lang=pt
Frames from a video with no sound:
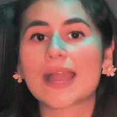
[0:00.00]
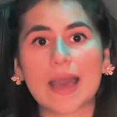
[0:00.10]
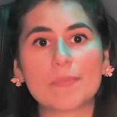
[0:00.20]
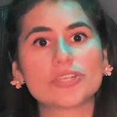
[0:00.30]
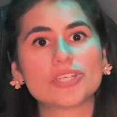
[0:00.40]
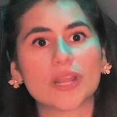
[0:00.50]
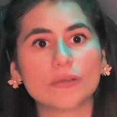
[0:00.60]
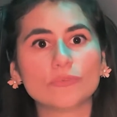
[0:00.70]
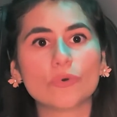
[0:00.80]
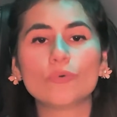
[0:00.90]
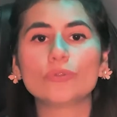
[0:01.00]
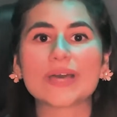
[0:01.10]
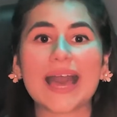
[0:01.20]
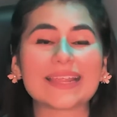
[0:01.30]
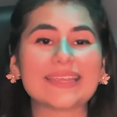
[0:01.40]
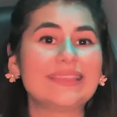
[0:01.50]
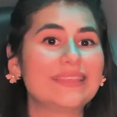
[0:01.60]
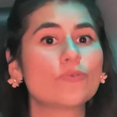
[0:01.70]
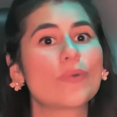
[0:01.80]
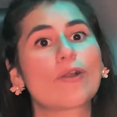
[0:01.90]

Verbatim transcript: acaba gerando um lugar que não é